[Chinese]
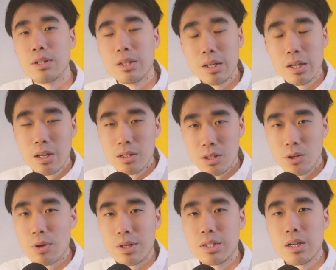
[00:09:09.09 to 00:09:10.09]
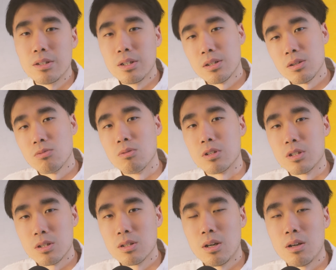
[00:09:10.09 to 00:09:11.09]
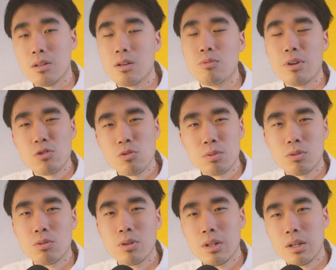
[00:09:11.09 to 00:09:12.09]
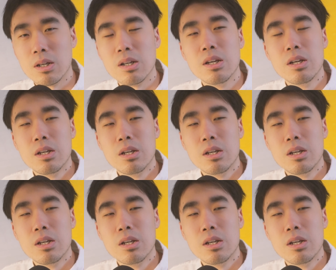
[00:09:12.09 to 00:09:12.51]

因为这款相机是我知道的为数不多的